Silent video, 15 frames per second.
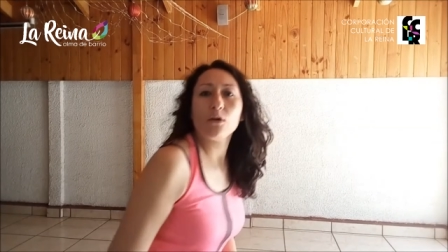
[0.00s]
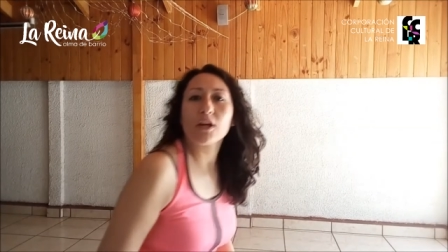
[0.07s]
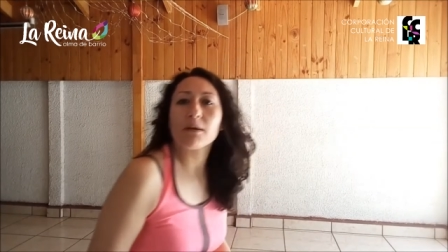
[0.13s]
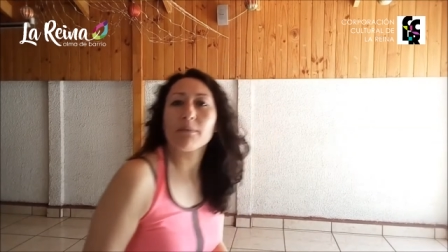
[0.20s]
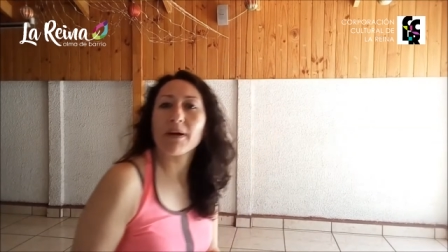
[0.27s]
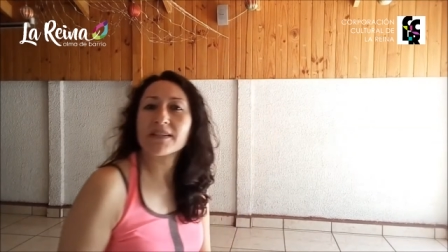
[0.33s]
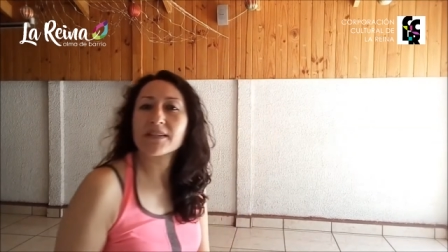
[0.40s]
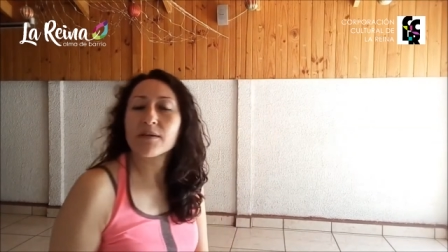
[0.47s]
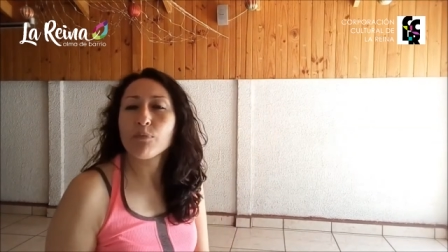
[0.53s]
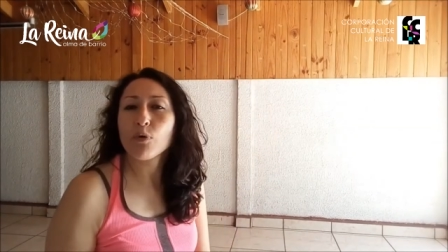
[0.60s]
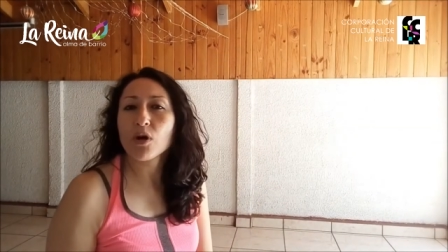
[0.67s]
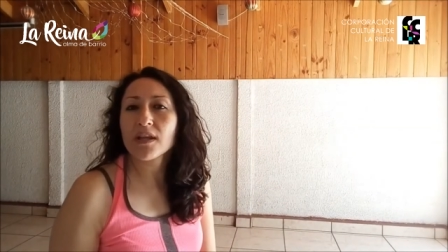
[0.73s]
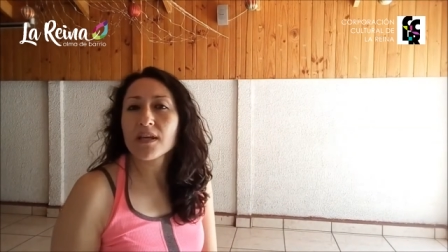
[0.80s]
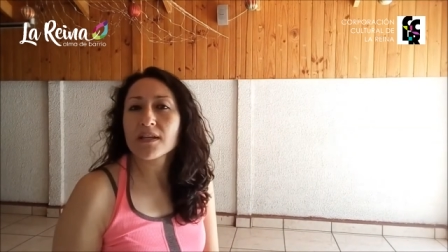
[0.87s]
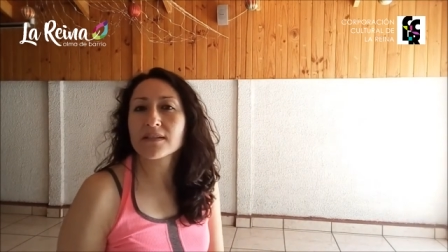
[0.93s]
lo que más se
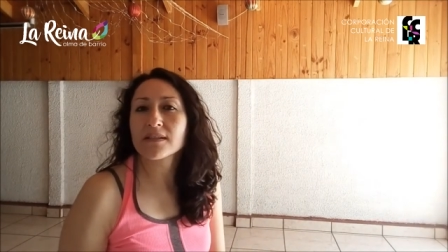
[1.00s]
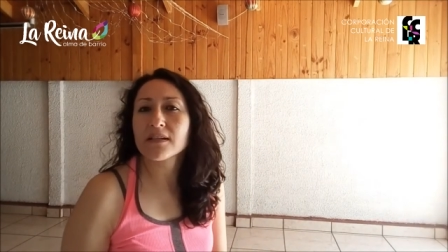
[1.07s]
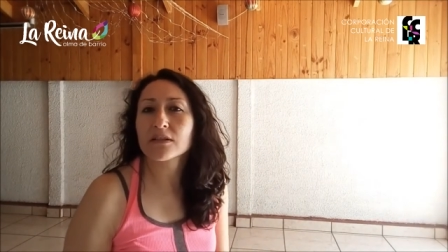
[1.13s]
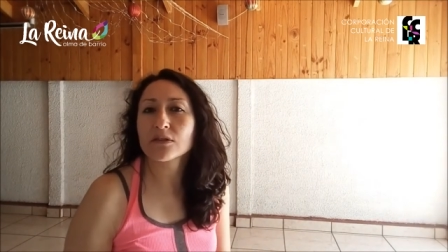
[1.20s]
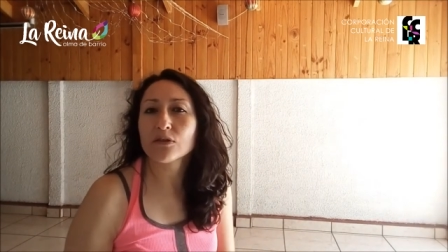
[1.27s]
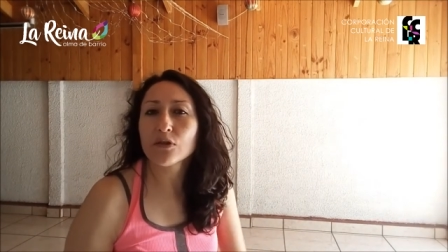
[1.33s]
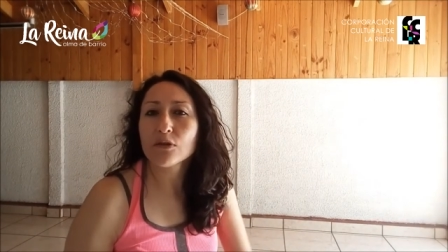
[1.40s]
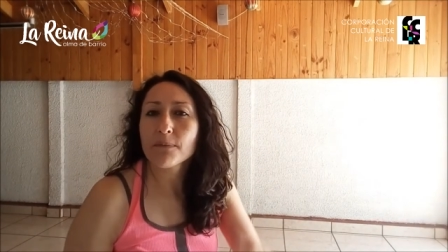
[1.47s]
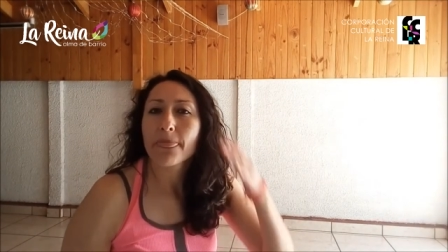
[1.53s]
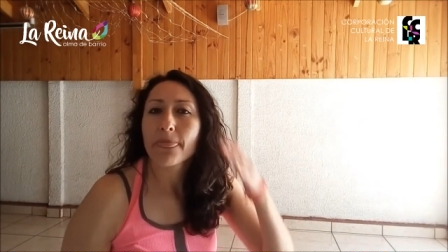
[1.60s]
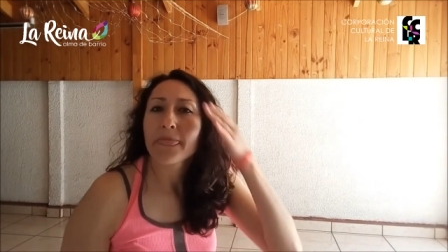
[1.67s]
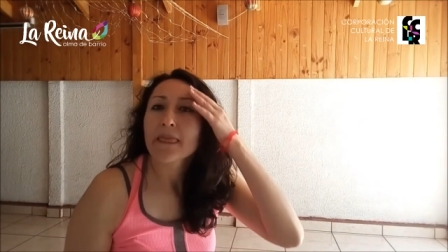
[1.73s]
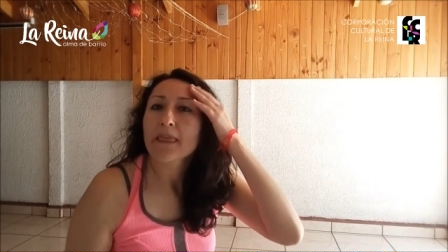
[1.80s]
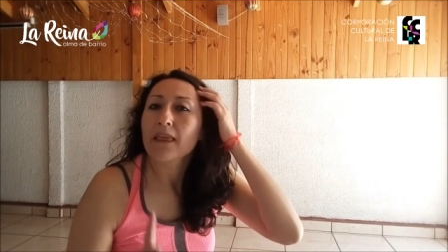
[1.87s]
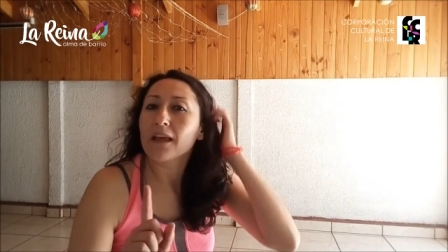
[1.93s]
pueda, ¿cierto?
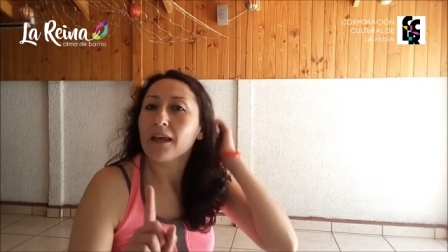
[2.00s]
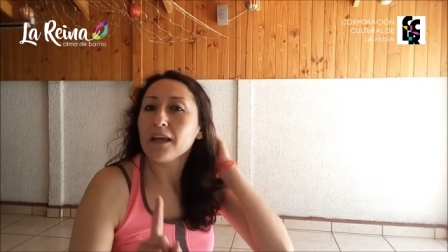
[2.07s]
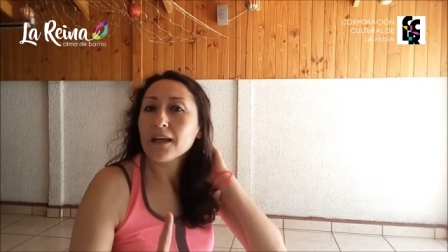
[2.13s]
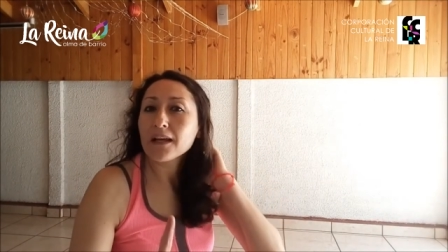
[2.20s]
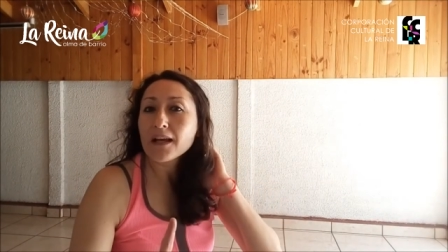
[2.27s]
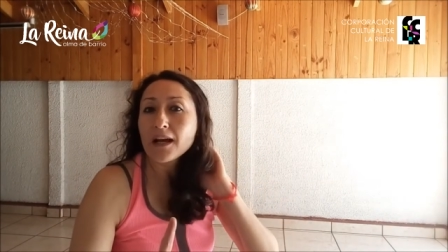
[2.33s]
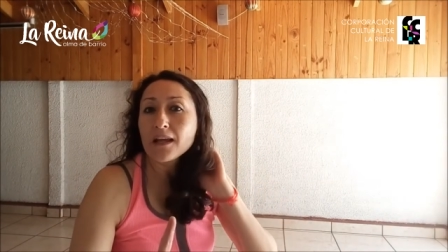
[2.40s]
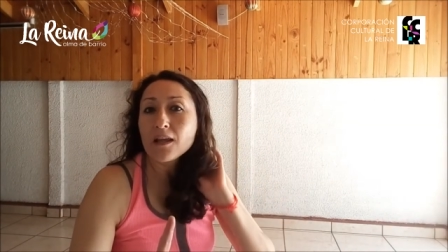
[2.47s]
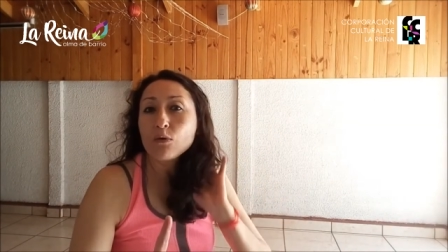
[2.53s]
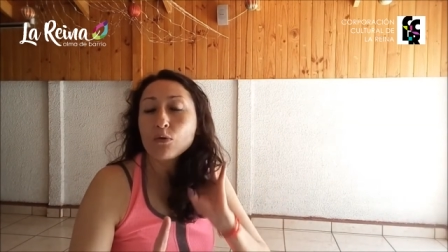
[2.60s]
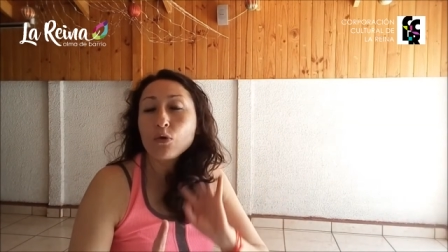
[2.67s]
Cada